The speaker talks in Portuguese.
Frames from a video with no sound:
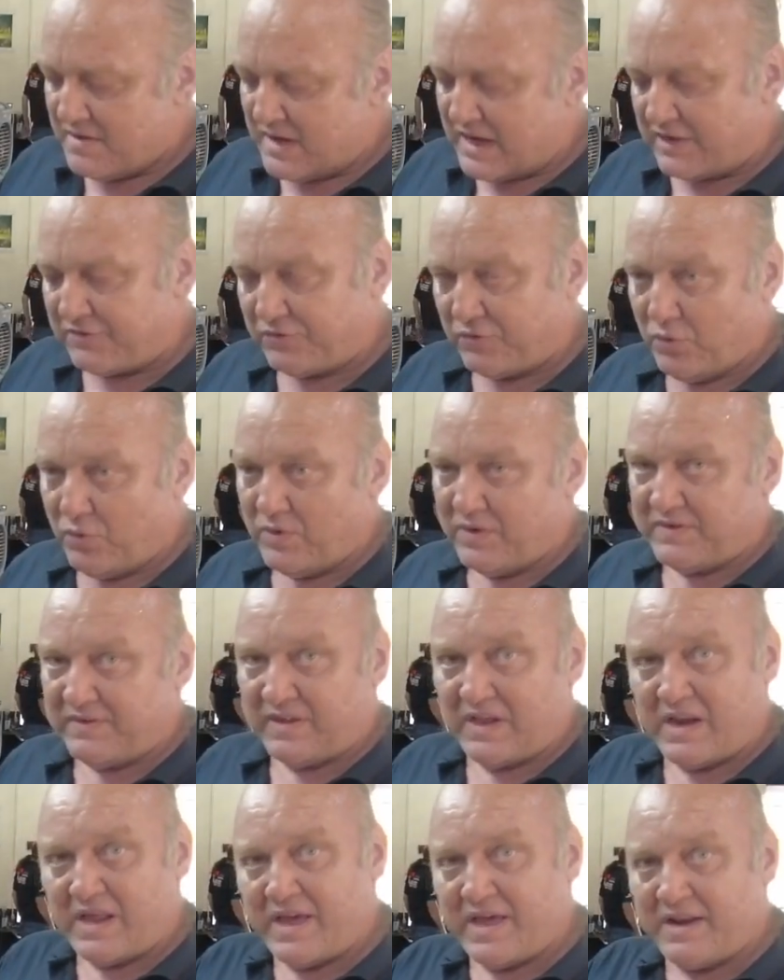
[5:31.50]
As
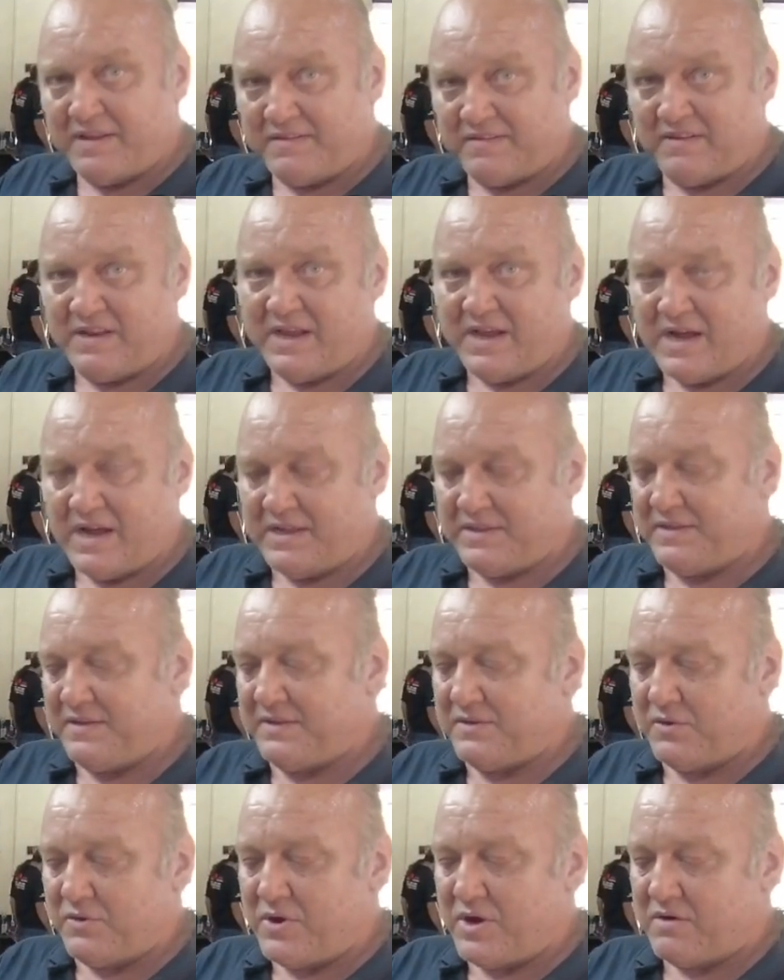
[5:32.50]
duas, ela era desligada.
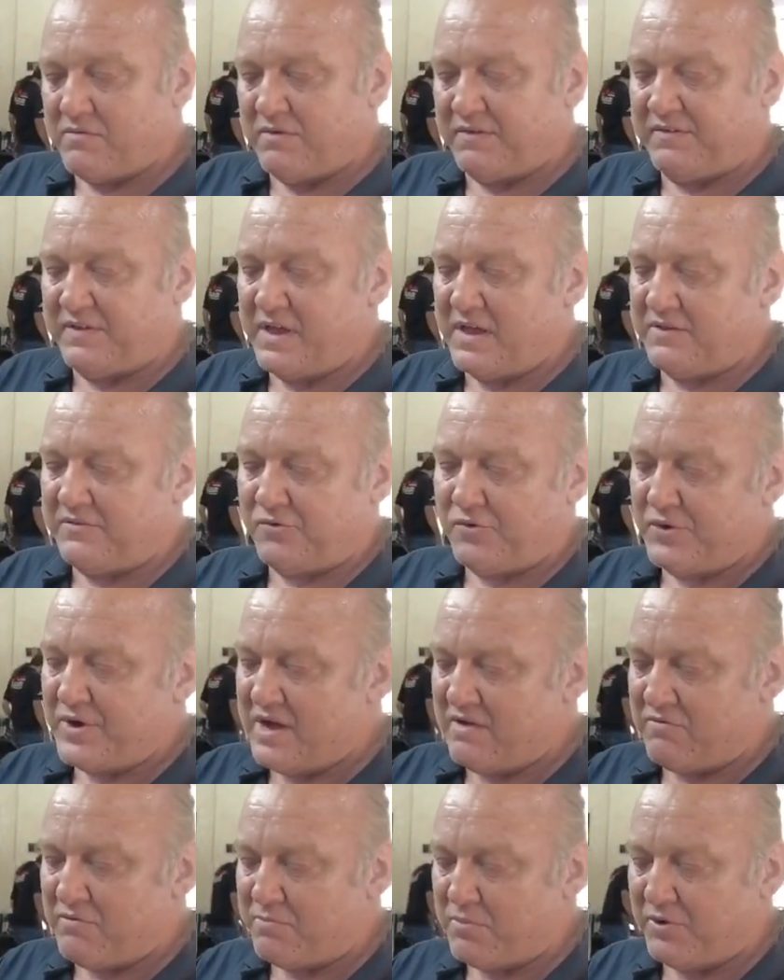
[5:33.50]
Então, na hora que você
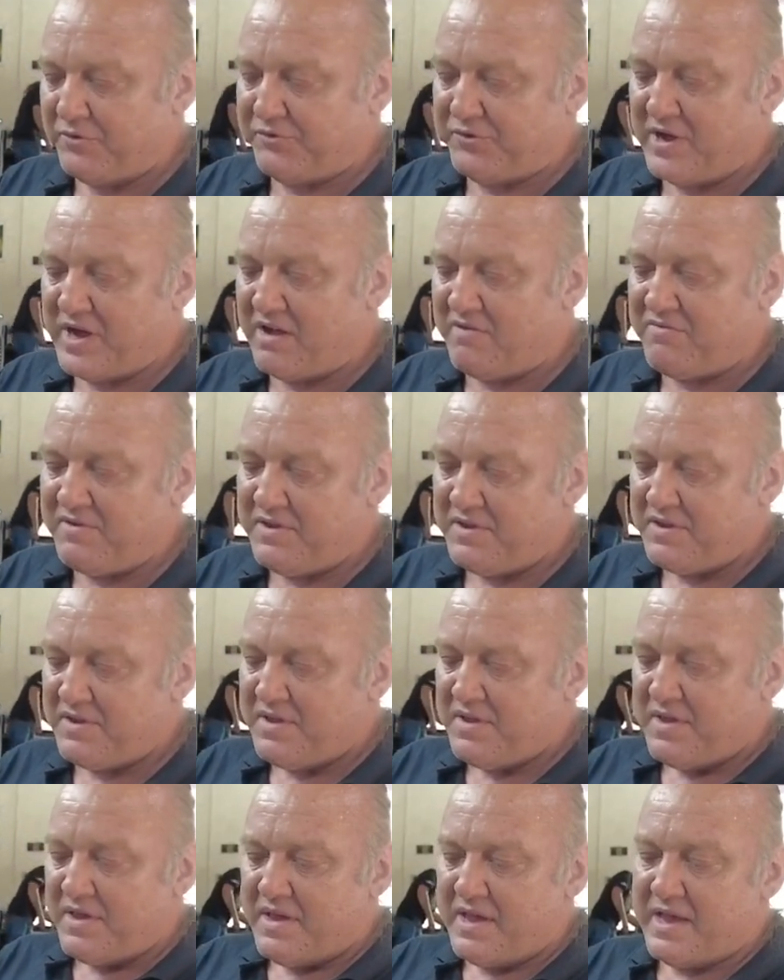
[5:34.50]
acionava o pós-chave,
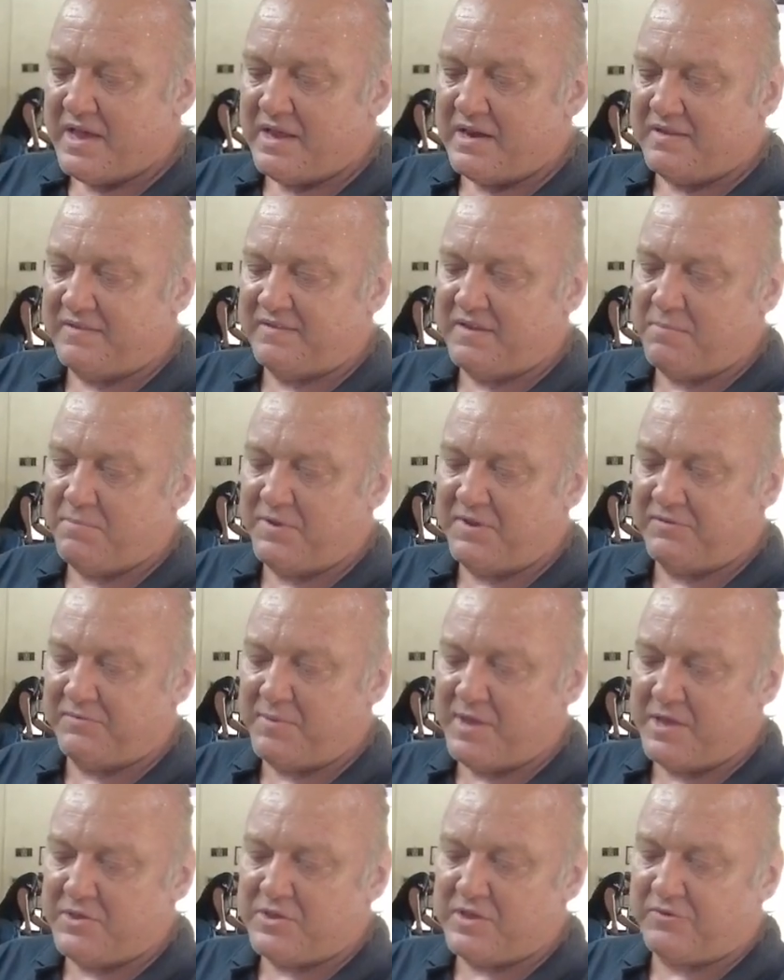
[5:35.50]
ela
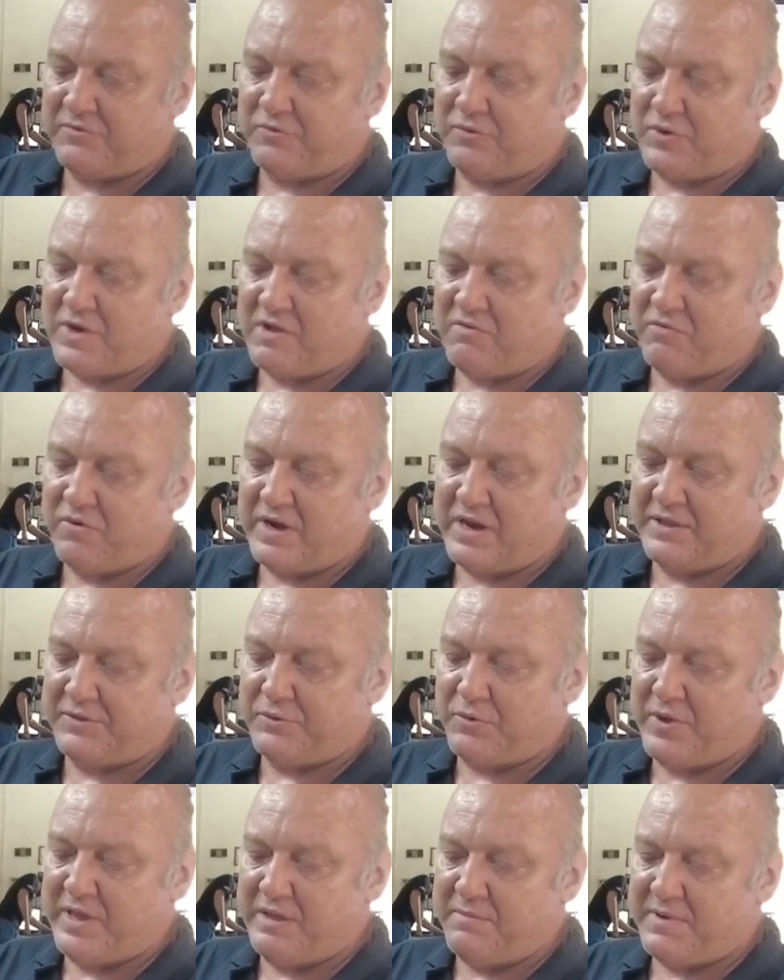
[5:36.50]
simplesmente acionava um
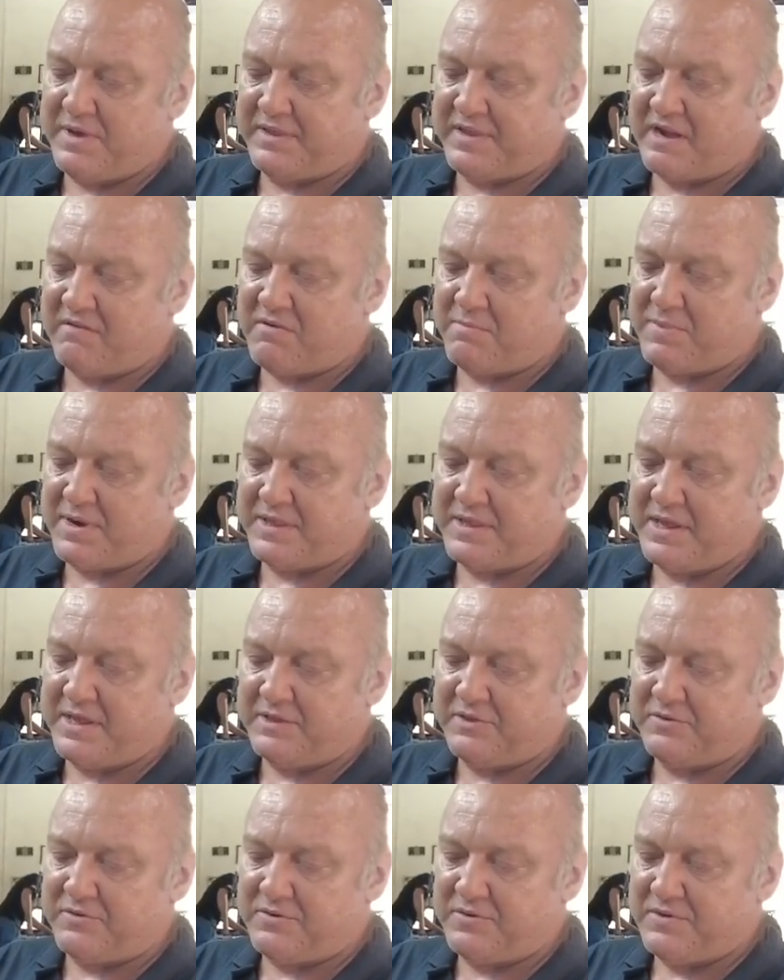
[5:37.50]
eletroímã, entrava para
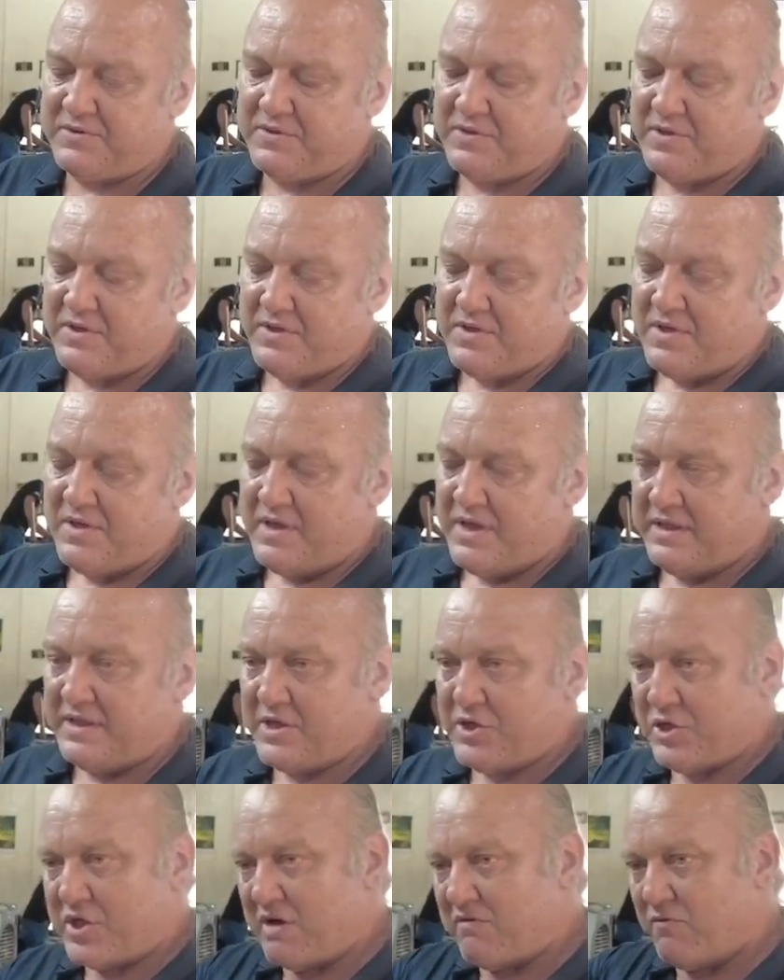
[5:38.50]
dentro e
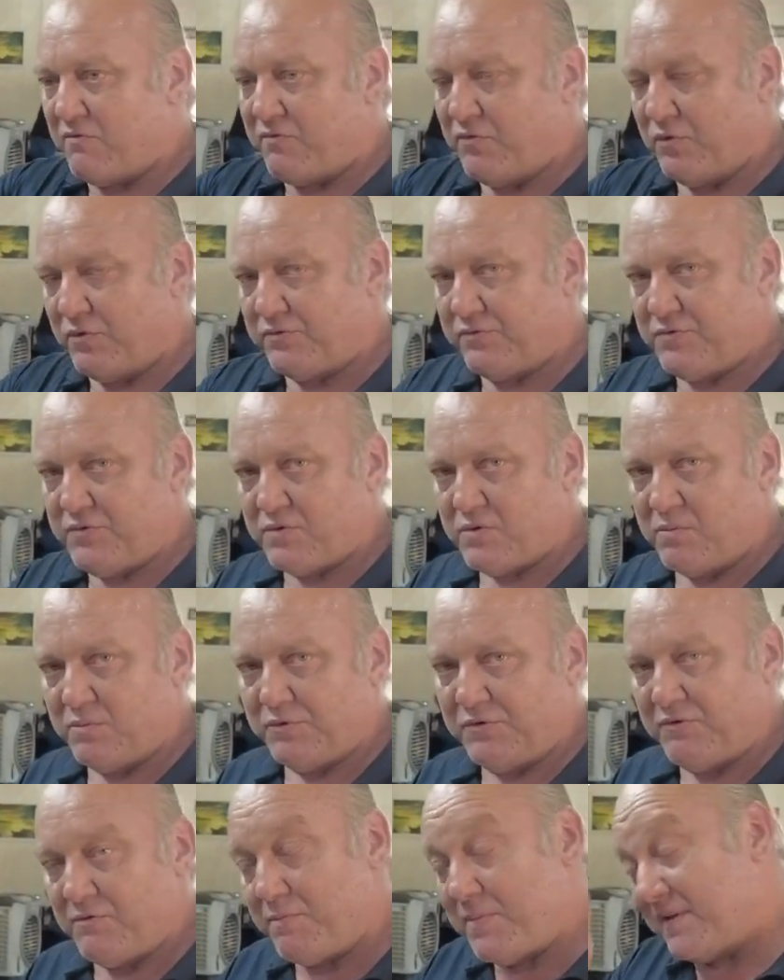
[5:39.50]
deixava o fluxo de
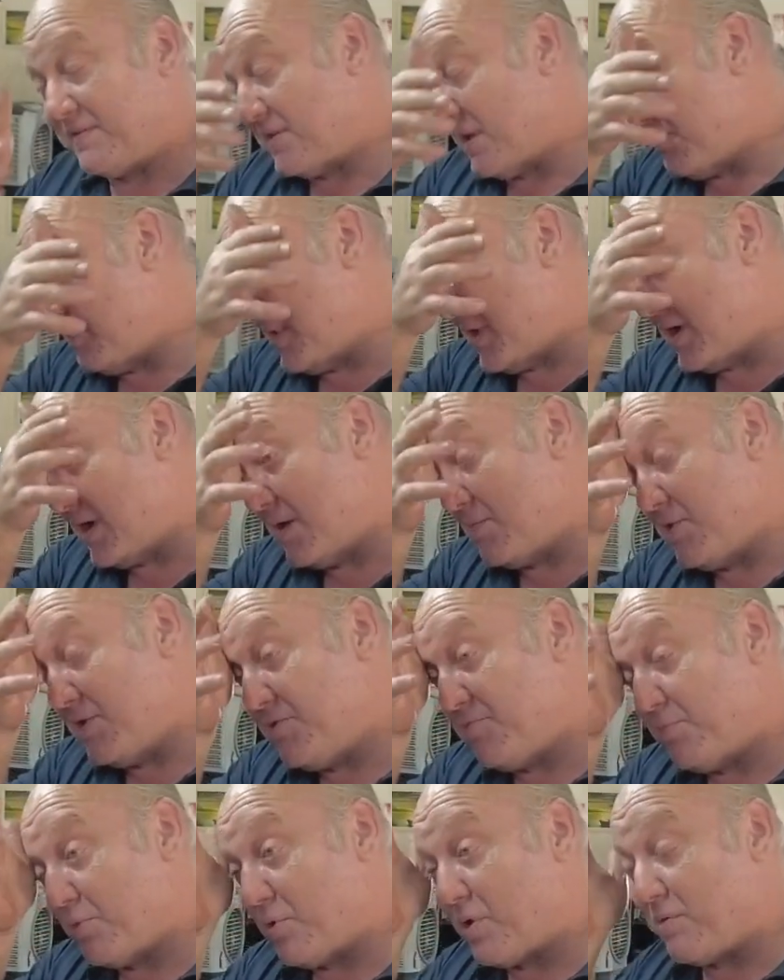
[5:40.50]
combustível passar pela cama
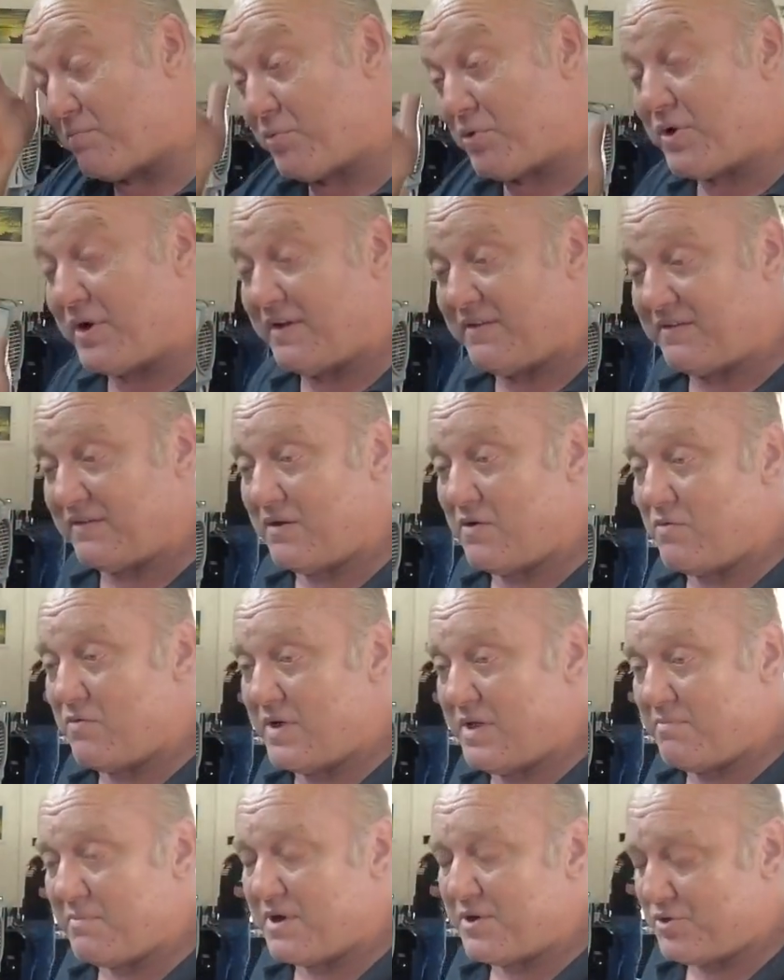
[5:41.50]
de progressão
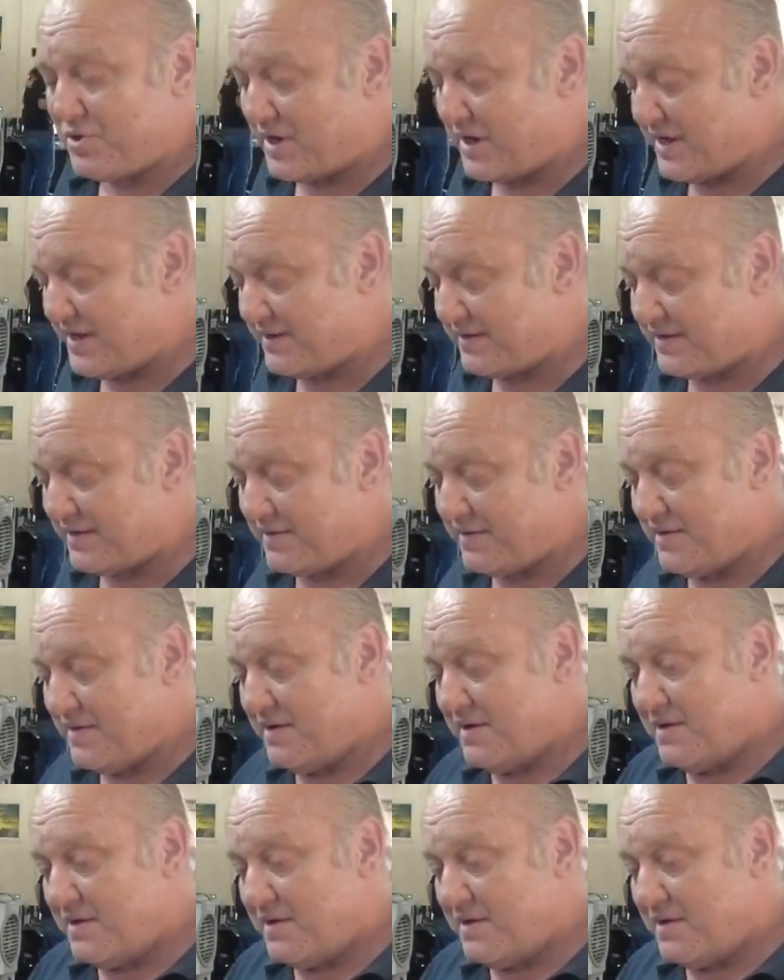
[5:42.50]
em marcha lenta,